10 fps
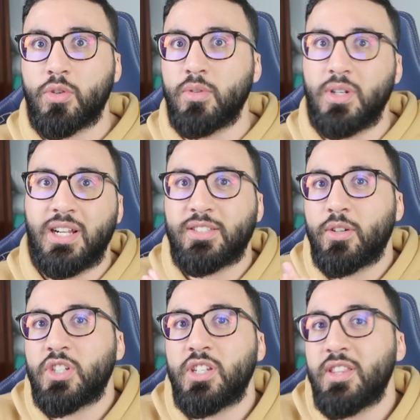que la
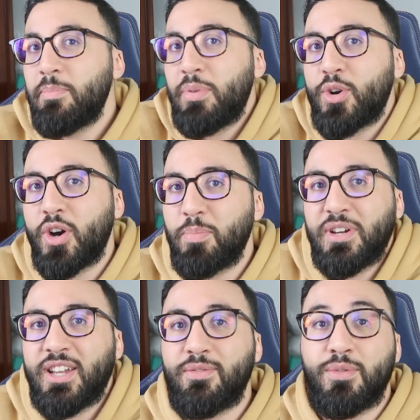sortie n'est pas encore
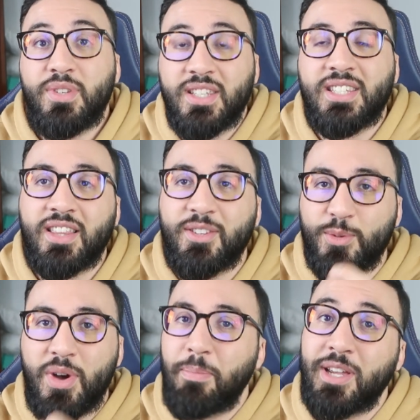prévue, ces cartes
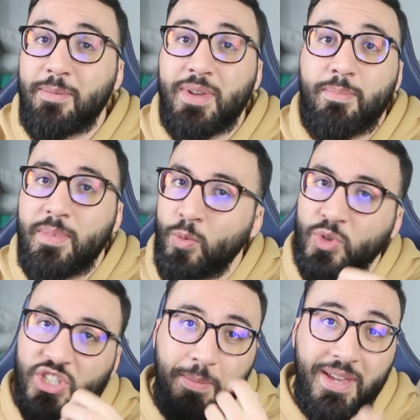sont imprimées mais
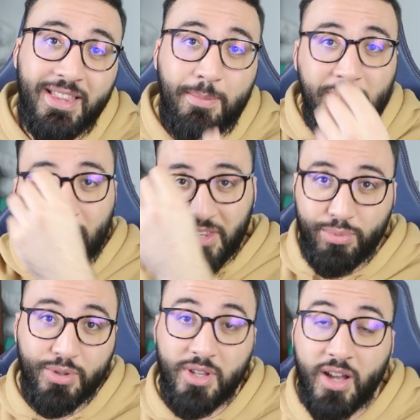n'ont jamais été mises dans des
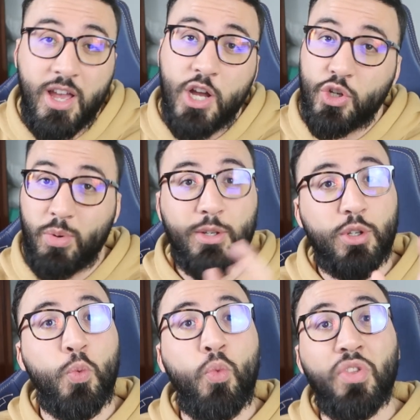boosters, tu es les
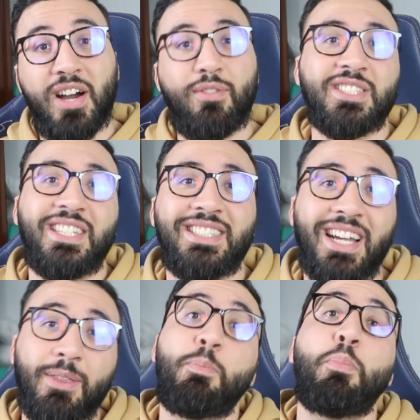seuls au monde à avoir cette
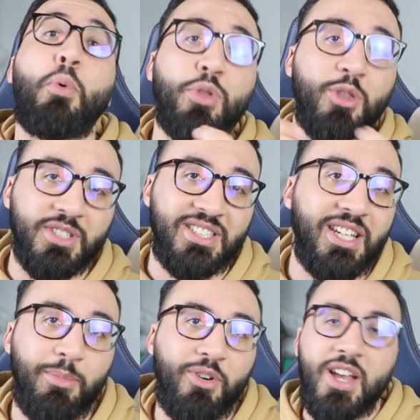carte
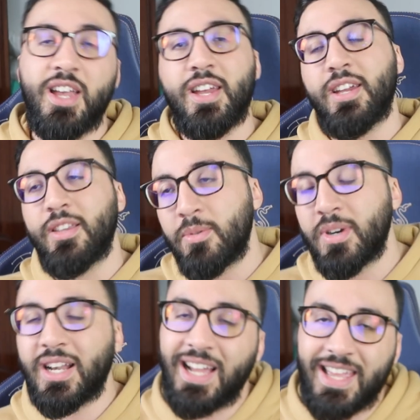potentiellement. Et
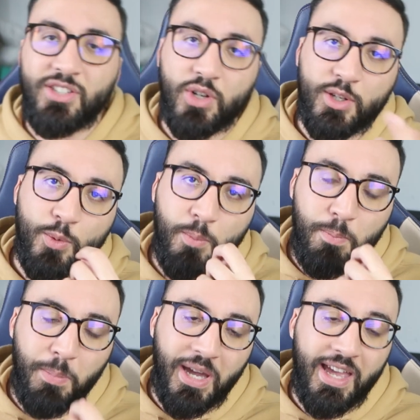donc là, il y a des gens qui sont
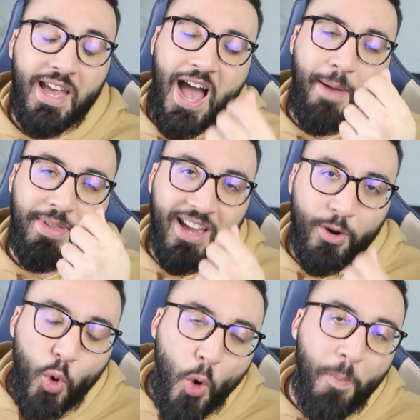prêts à mettre un
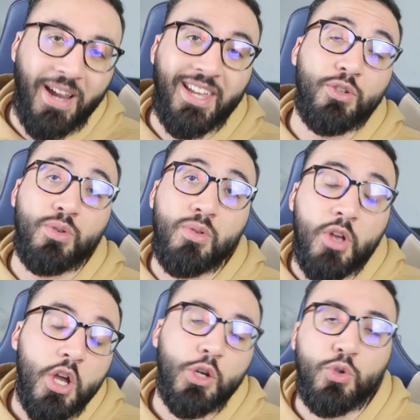gros paquet de thunes
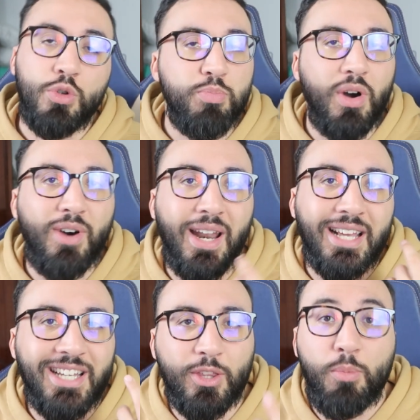juste pour avoir
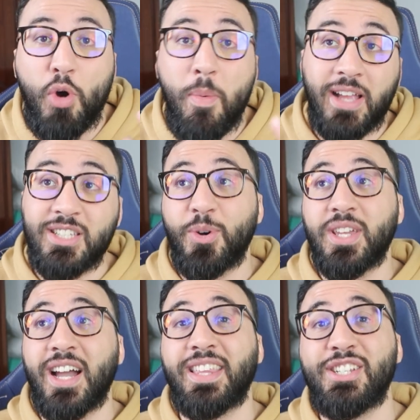la carte en premier, à dire
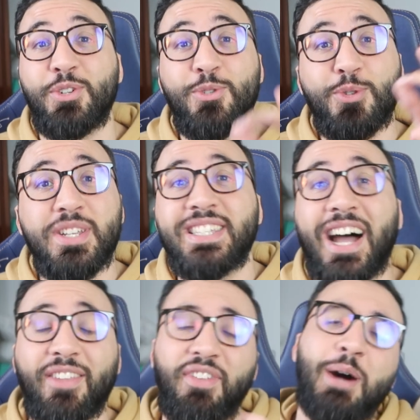regardez, j'ai une jolie
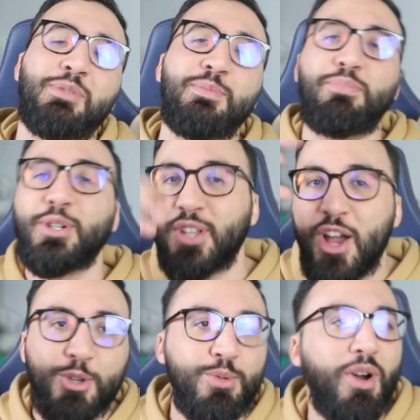carte, faire un petit post
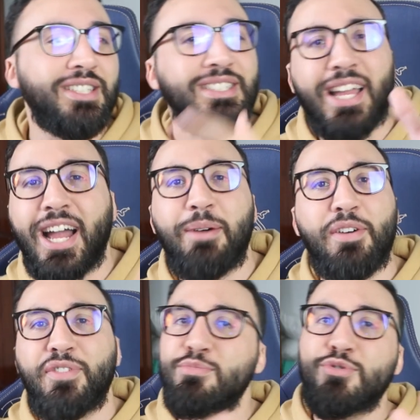sur Instagram,
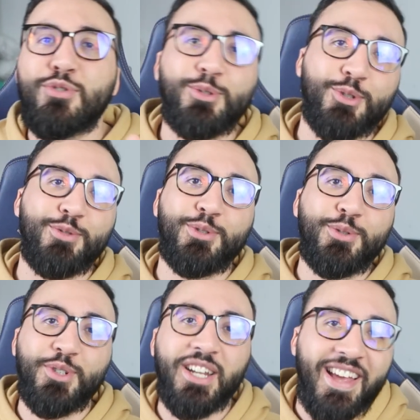un Facebook ou ce que vous
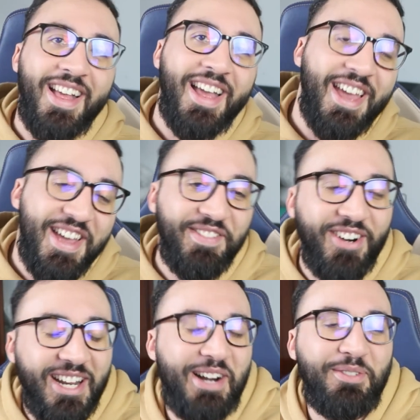voulez. Et
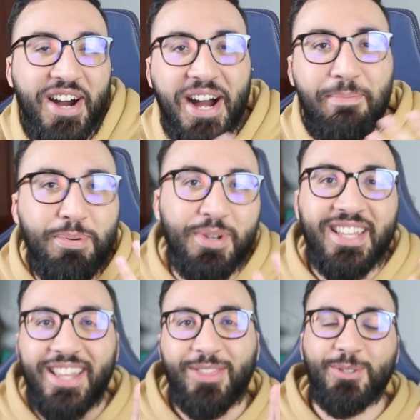voilà, avoir un peu
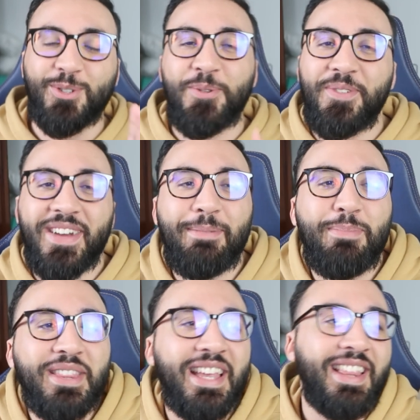d'attention et
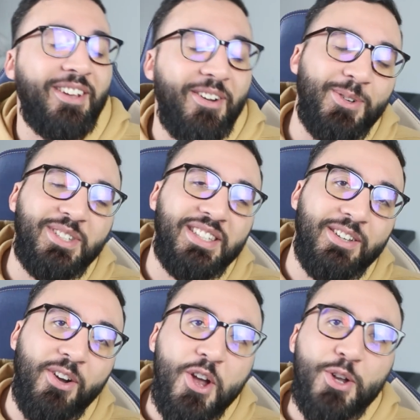peut-être euh,
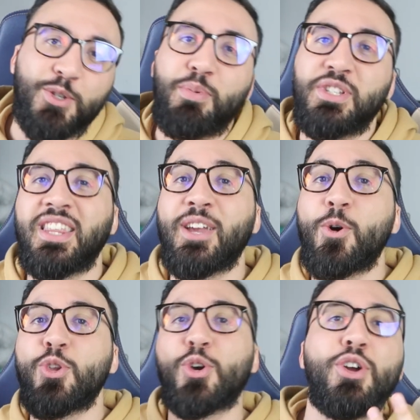aussi euh, ce petit
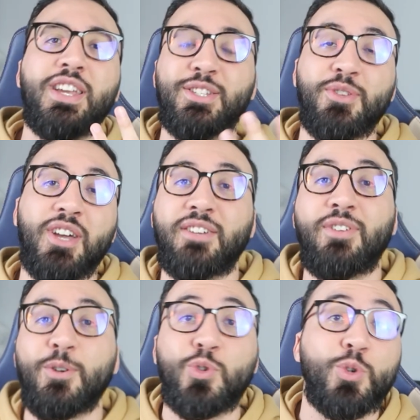ego de collectionneur
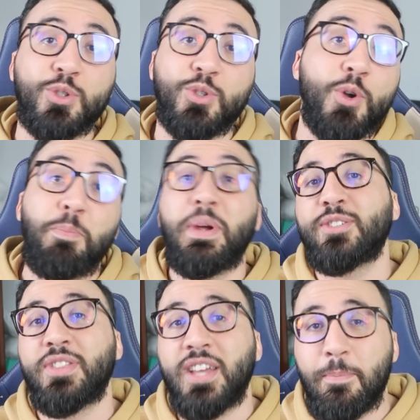d'avoir une chose que
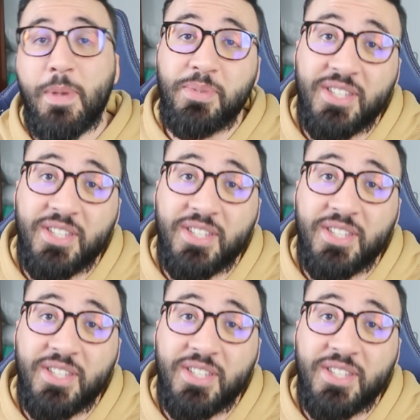personne n'a, même